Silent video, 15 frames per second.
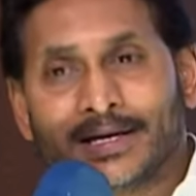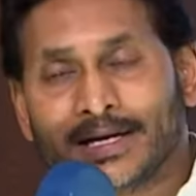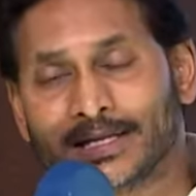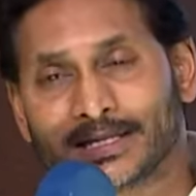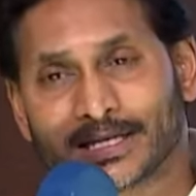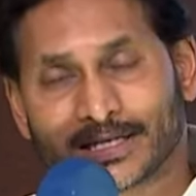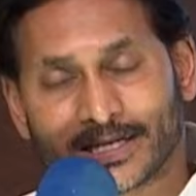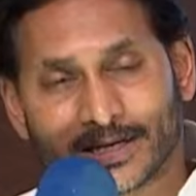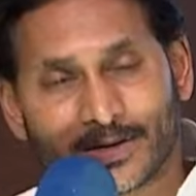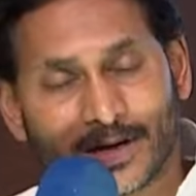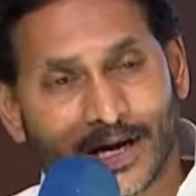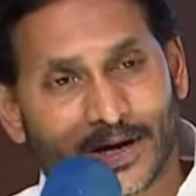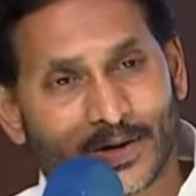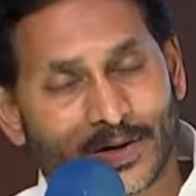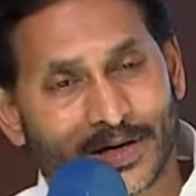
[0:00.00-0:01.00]
ఎంత సిగ్గు
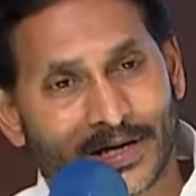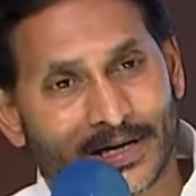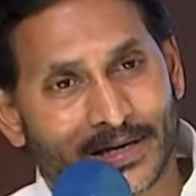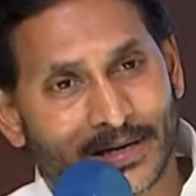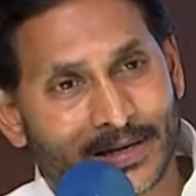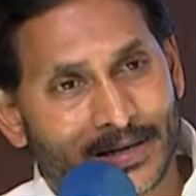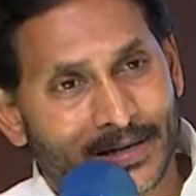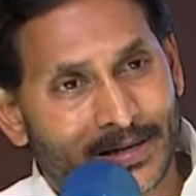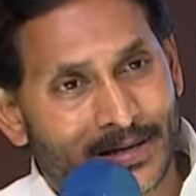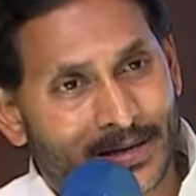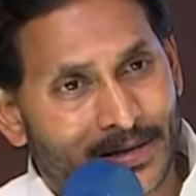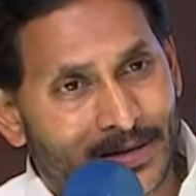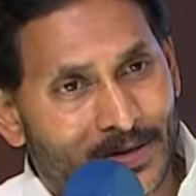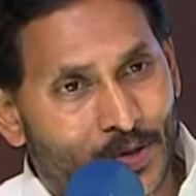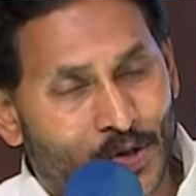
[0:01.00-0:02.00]
లేకుండా
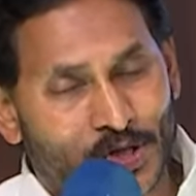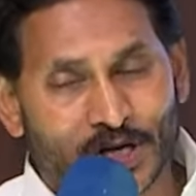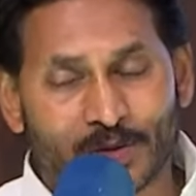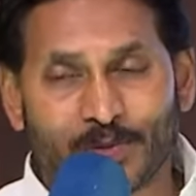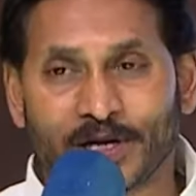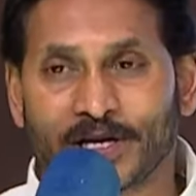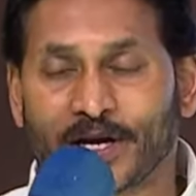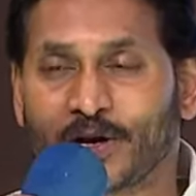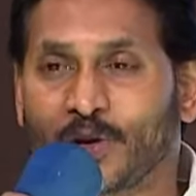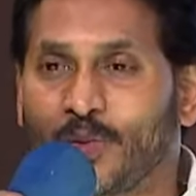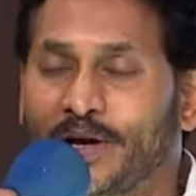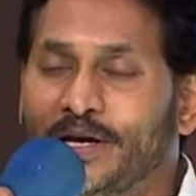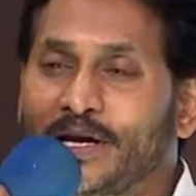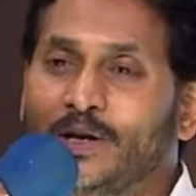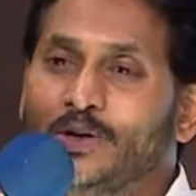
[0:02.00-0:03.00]
సోషల్ మీడియాలో
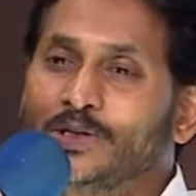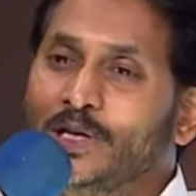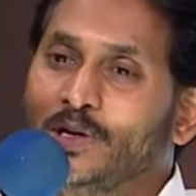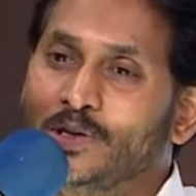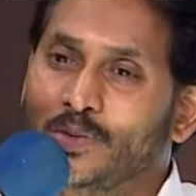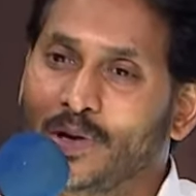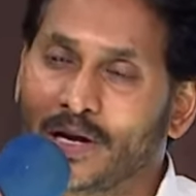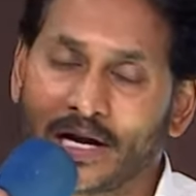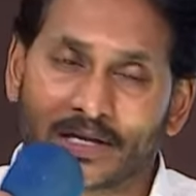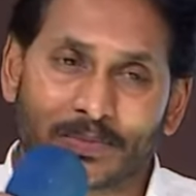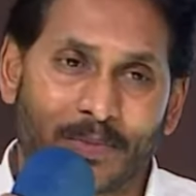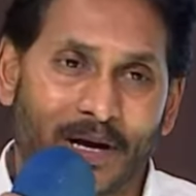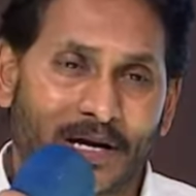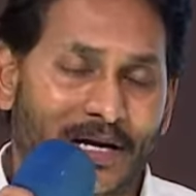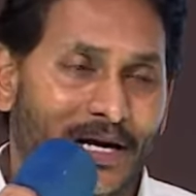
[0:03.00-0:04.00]
వైరల్ అవుతా ఉంది వాళ్ళ
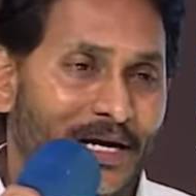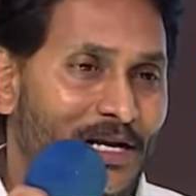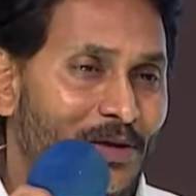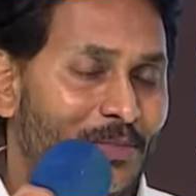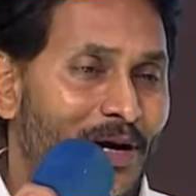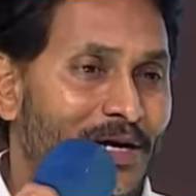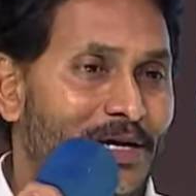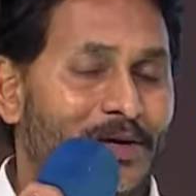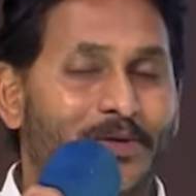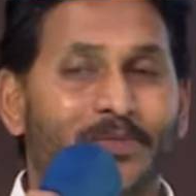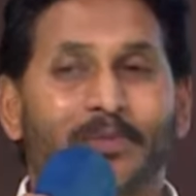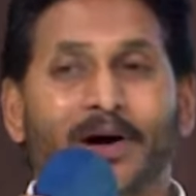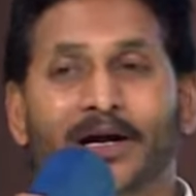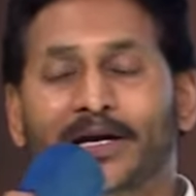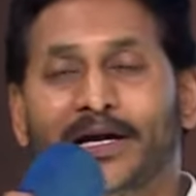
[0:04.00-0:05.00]
మాట్లాడిన మాటలు
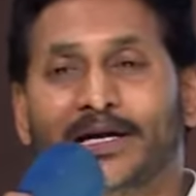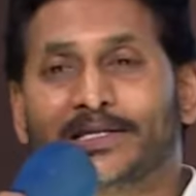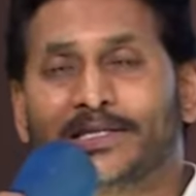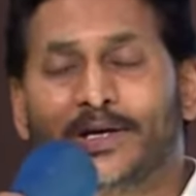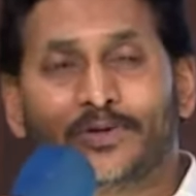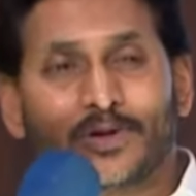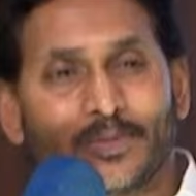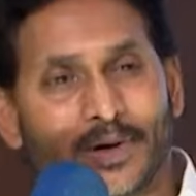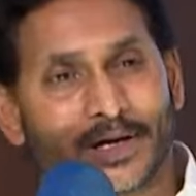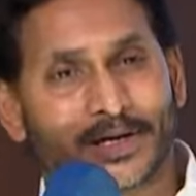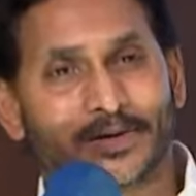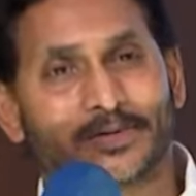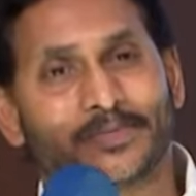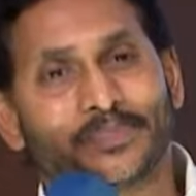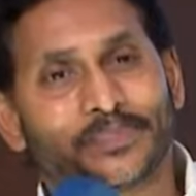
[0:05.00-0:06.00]
మాట్లాడుతూ ఉన్న
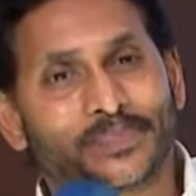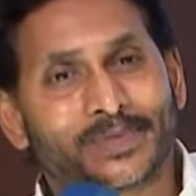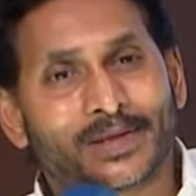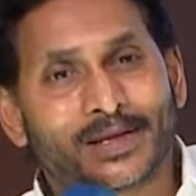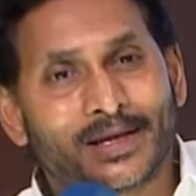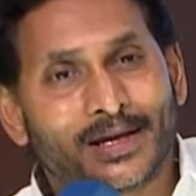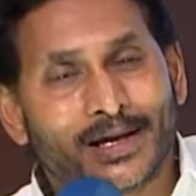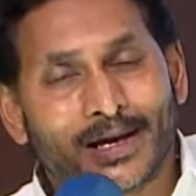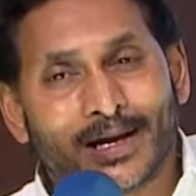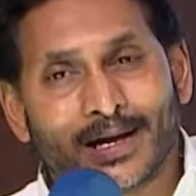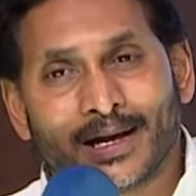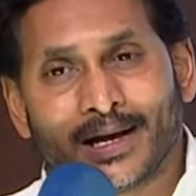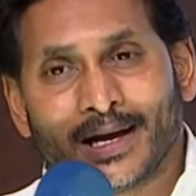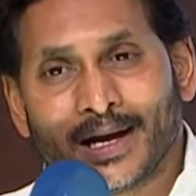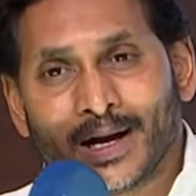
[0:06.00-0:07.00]
మాటలు
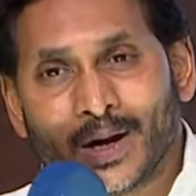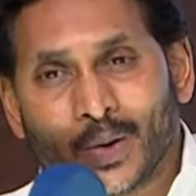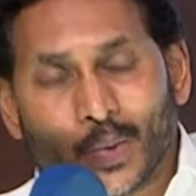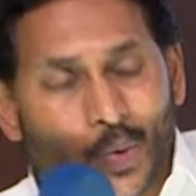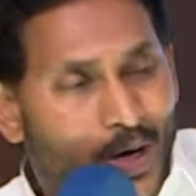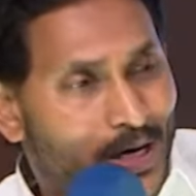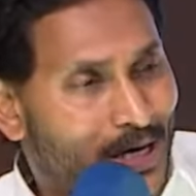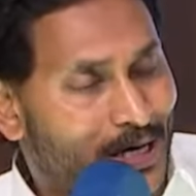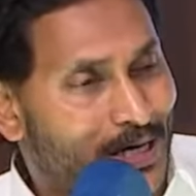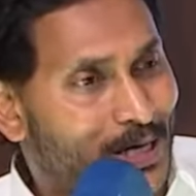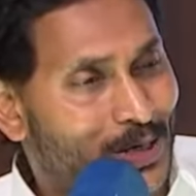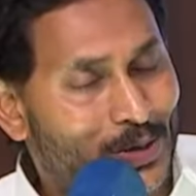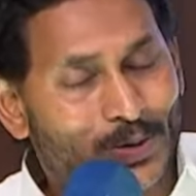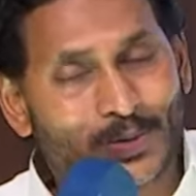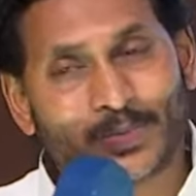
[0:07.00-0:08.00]

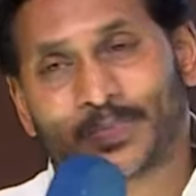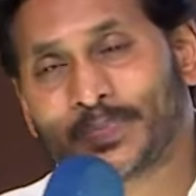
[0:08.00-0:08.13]
ఒకడంటాడు